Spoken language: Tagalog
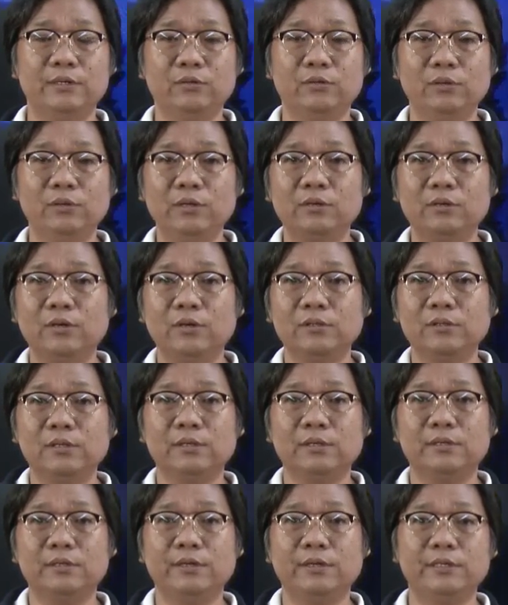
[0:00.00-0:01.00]
inyong lingkod,
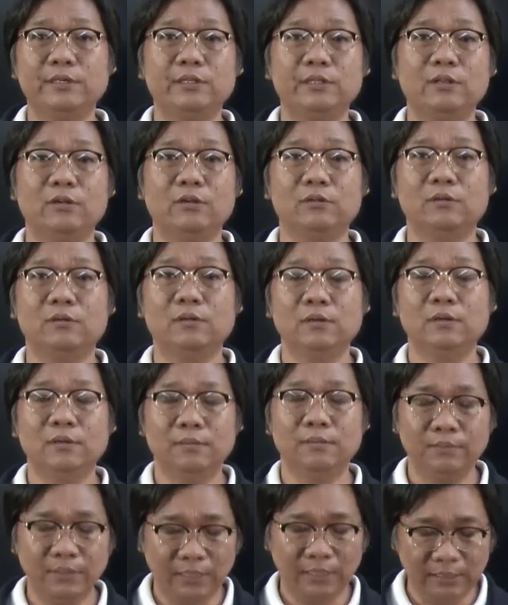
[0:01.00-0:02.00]
Henry Kitlong.
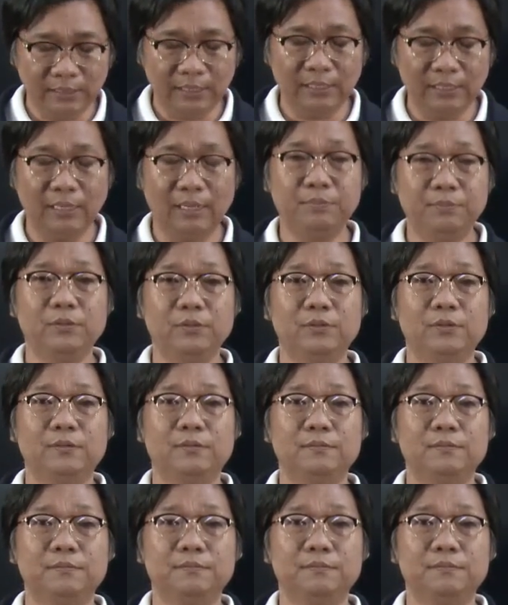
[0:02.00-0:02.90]
Magandang hapon.